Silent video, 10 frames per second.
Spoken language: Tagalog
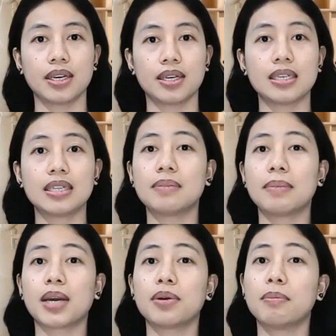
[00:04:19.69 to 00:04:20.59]
since
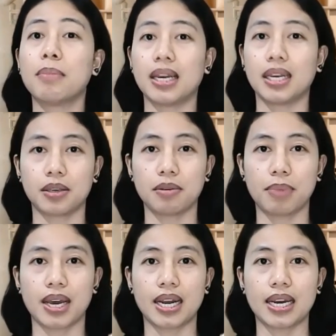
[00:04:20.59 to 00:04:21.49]
merong balik yung
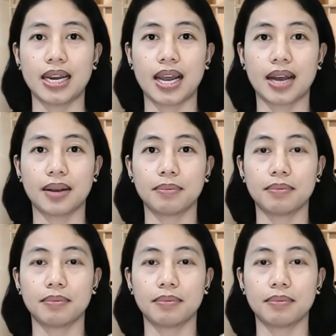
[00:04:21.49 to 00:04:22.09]
pera nila